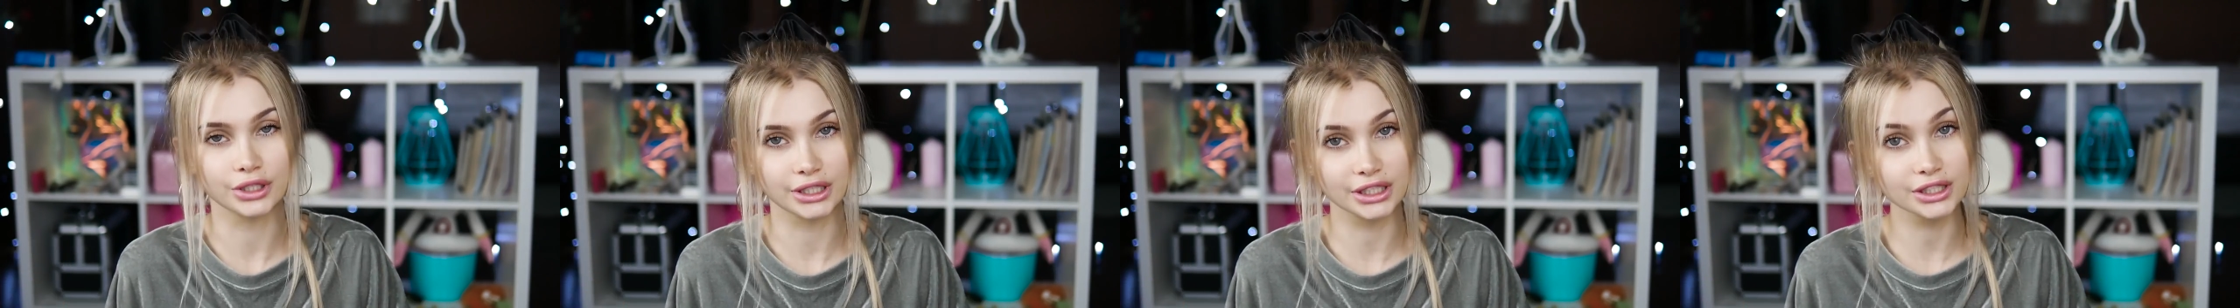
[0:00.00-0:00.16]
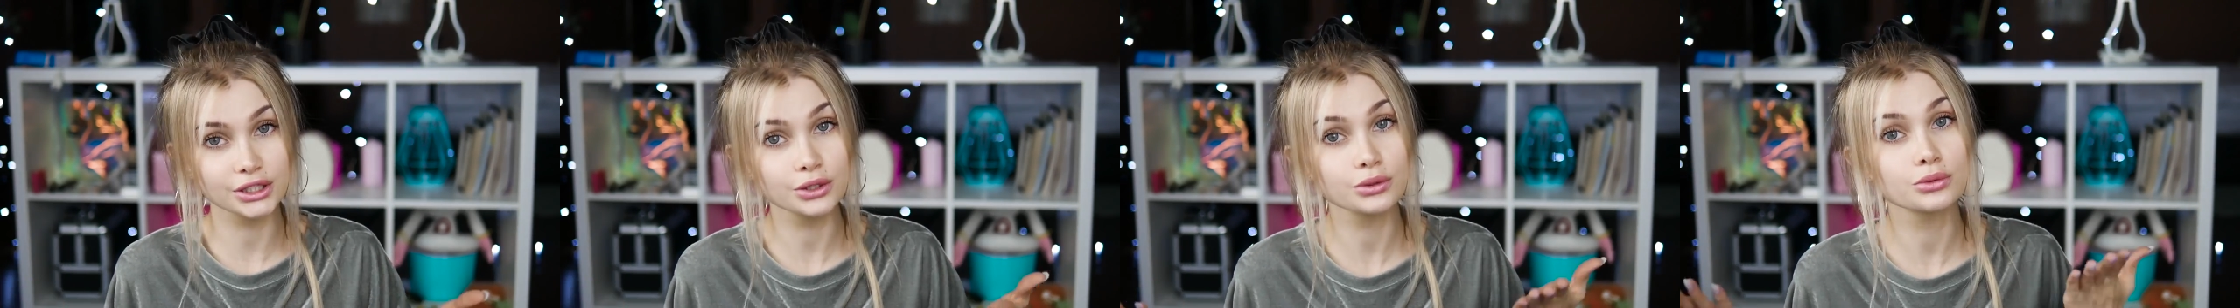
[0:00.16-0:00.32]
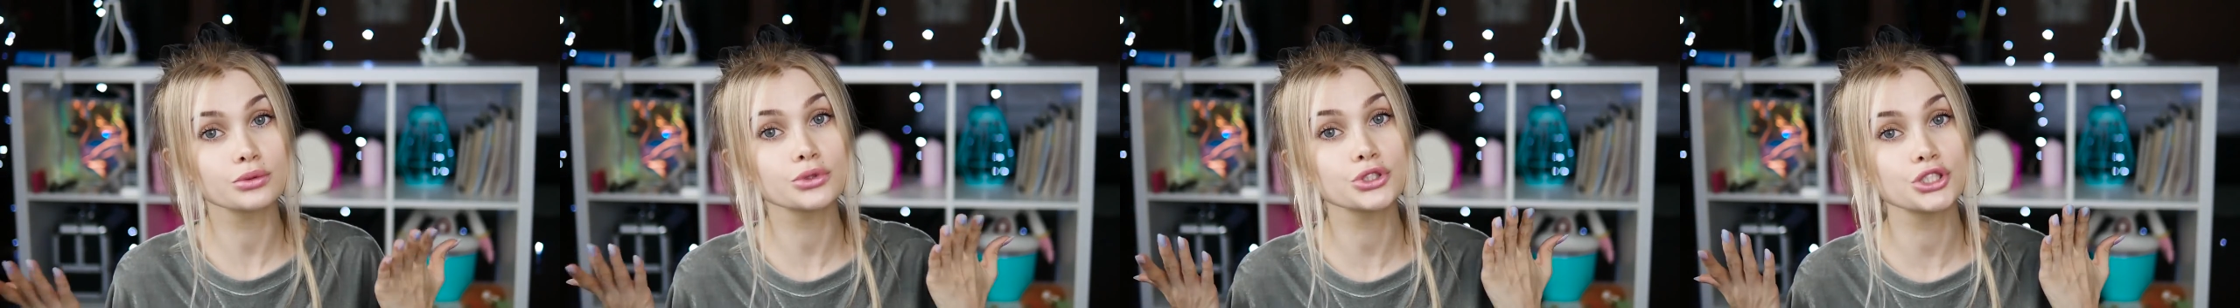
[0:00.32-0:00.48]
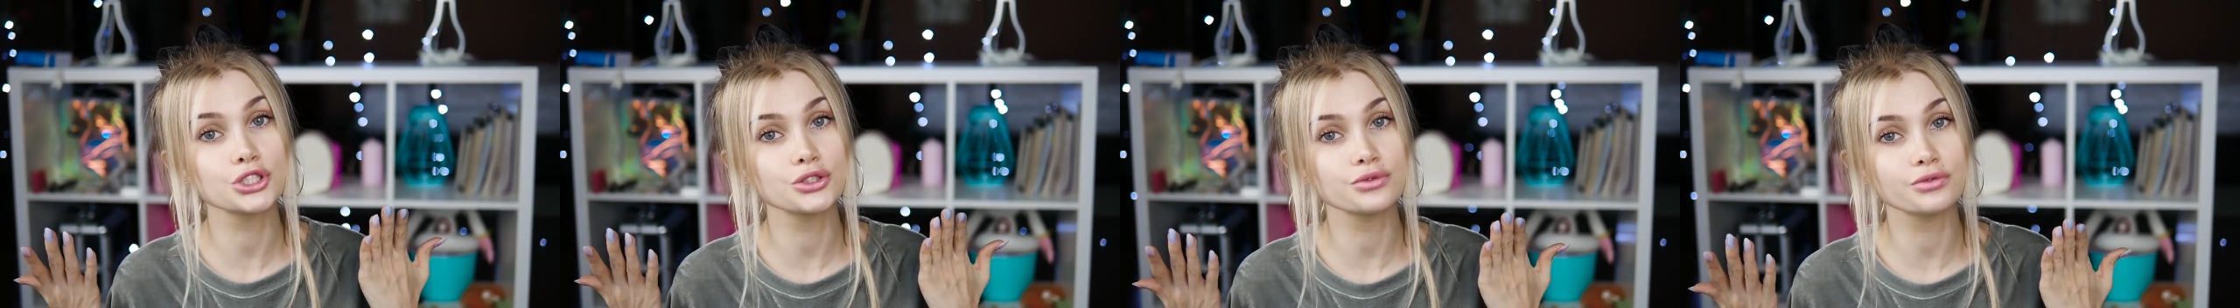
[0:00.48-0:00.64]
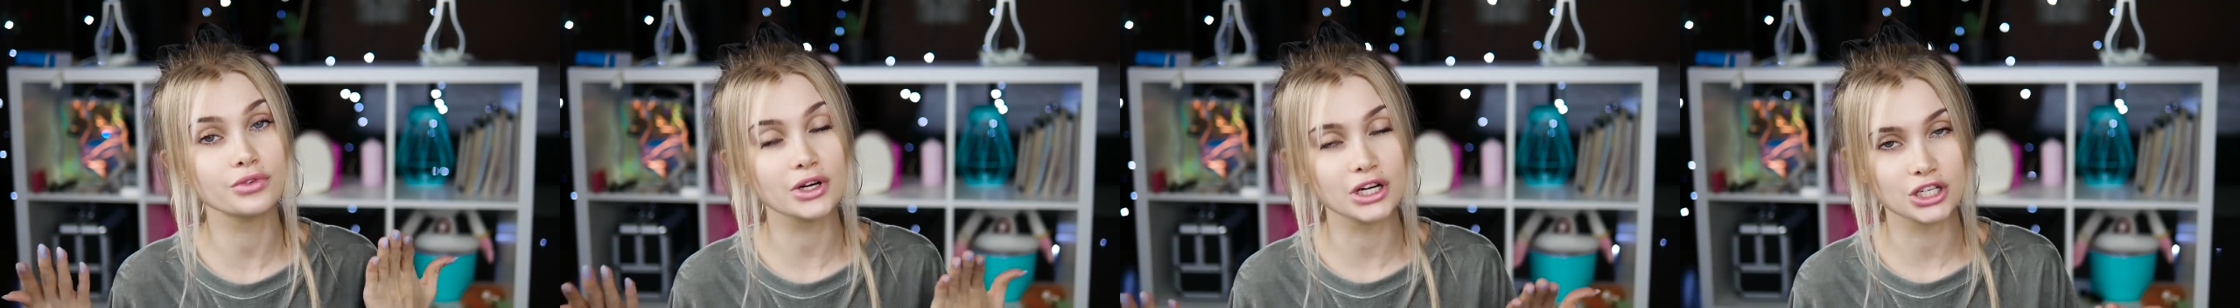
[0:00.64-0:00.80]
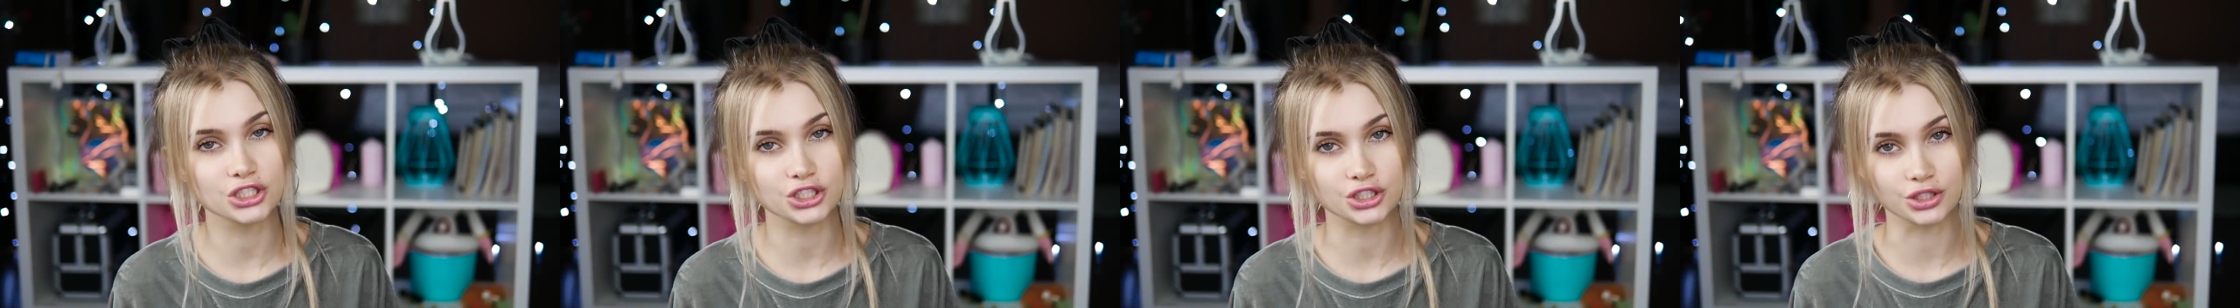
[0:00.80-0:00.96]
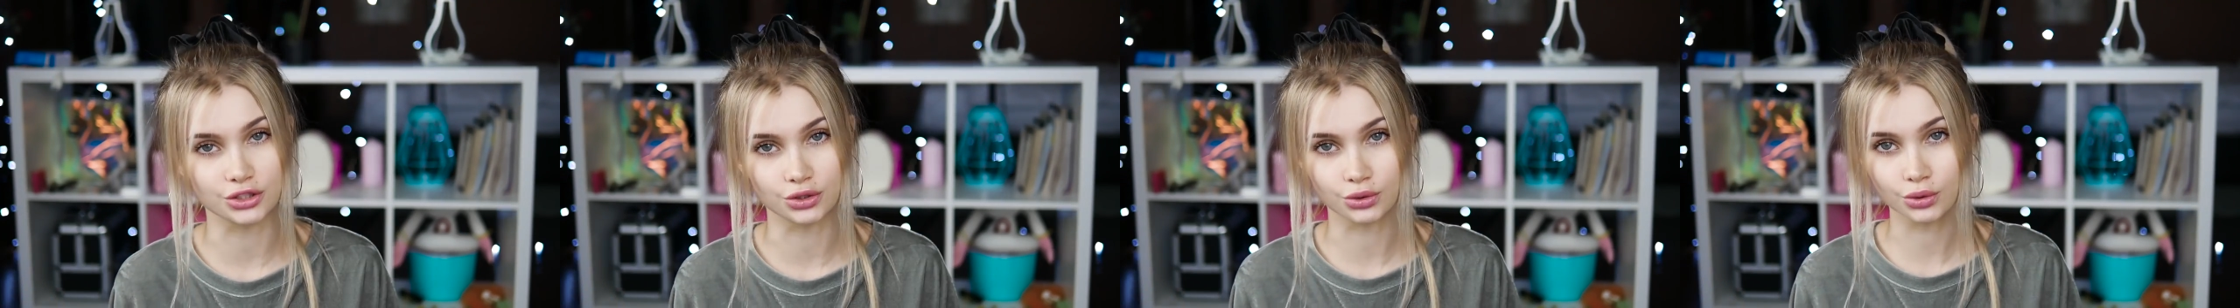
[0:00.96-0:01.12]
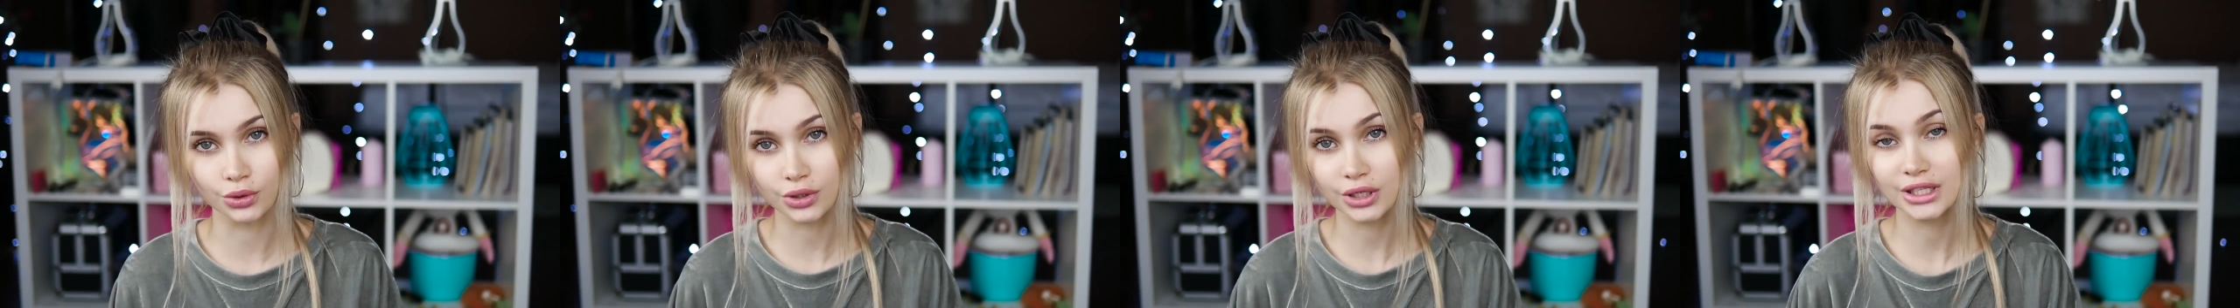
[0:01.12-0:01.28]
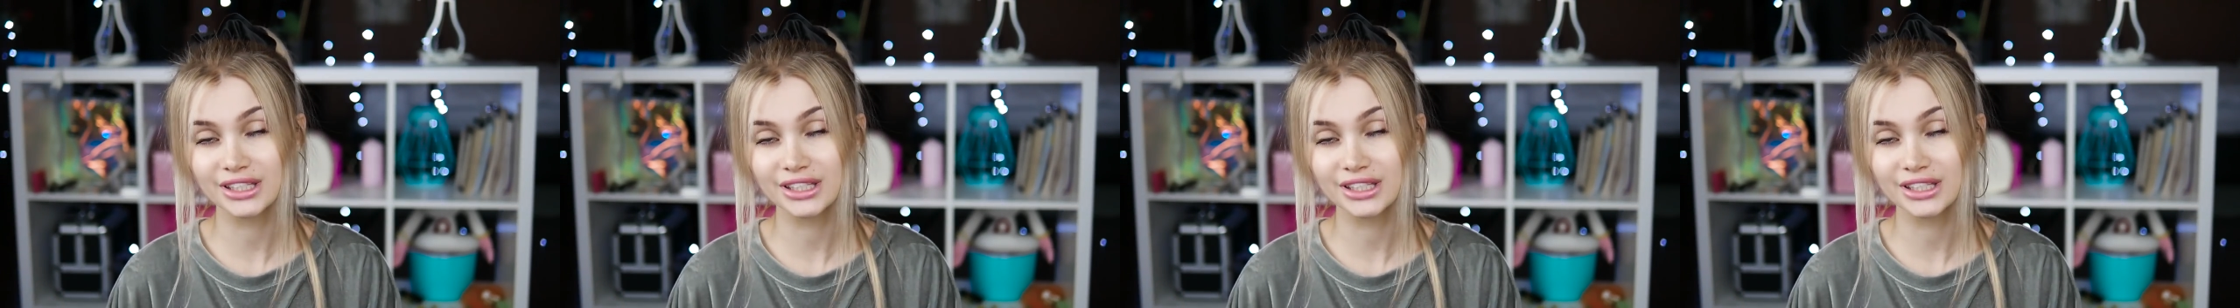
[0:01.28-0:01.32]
это очень важно, но